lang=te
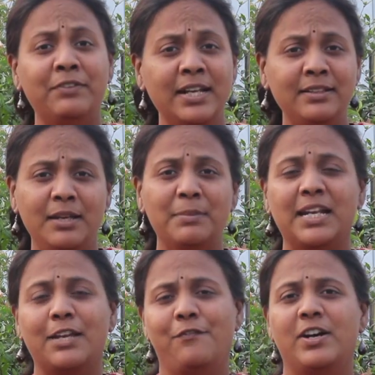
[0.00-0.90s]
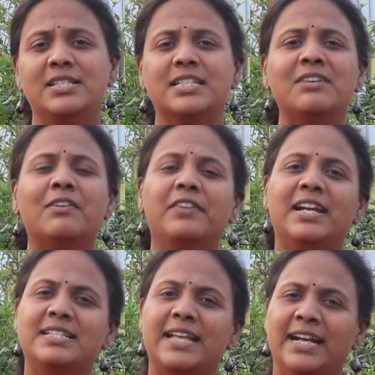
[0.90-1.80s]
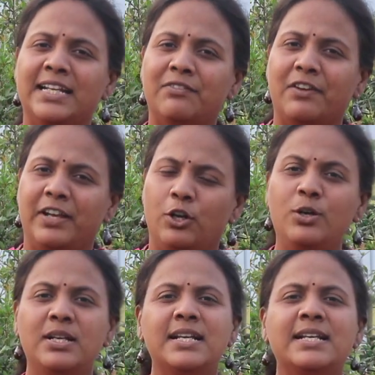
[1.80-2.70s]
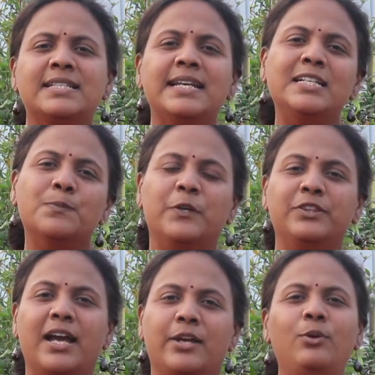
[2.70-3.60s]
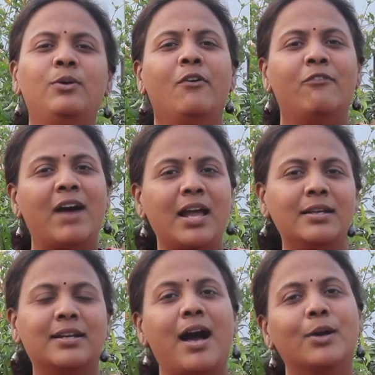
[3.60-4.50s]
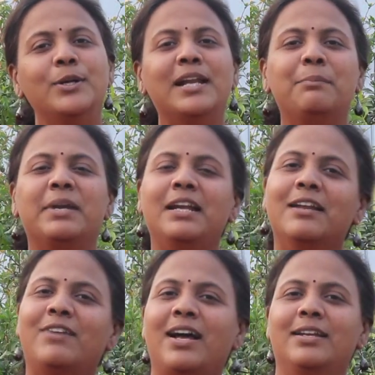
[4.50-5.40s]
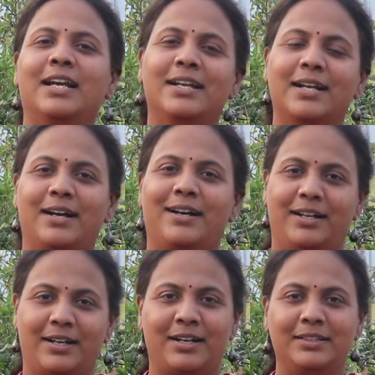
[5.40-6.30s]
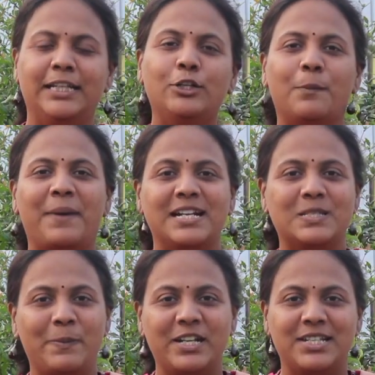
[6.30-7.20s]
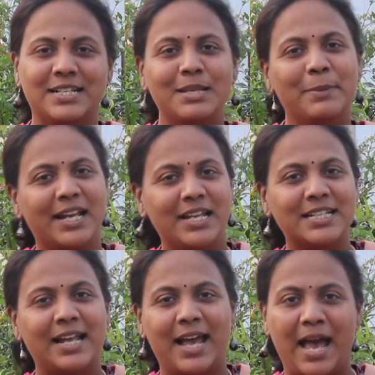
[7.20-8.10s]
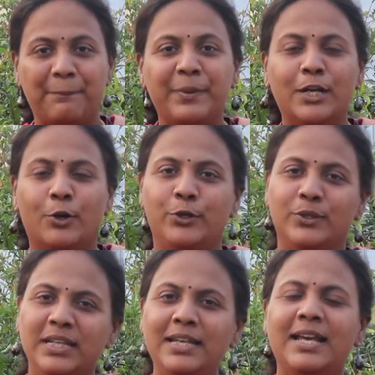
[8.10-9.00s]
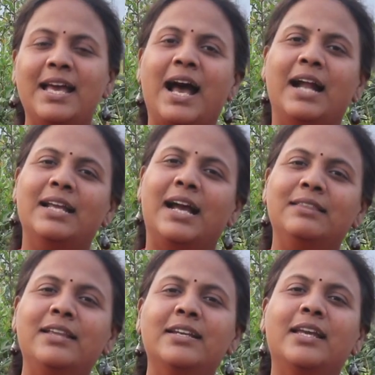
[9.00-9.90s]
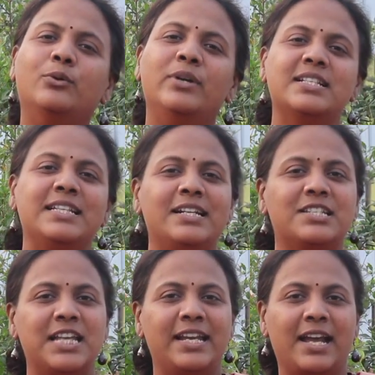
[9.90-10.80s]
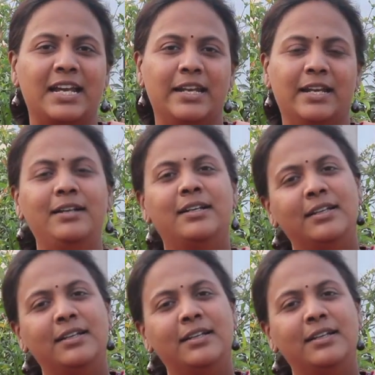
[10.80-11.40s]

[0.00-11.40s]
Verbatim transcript: ఎవరైతే మనకి ఫస్ట్ గివ్ అవే అండ్ సెకండ్ గివ్ అవేలో సీట్స్ పొందారో వాళ్ళు కాకుండా మిగిలిన వాళ్ళు కనుక దీంట్లో పార్టిసిపేట్ చేస్తే మనకి చాలా హ్యాపీగా ఉంటుంది అంటే అందరికీ కూడా సీట్స్ చేరాయన్న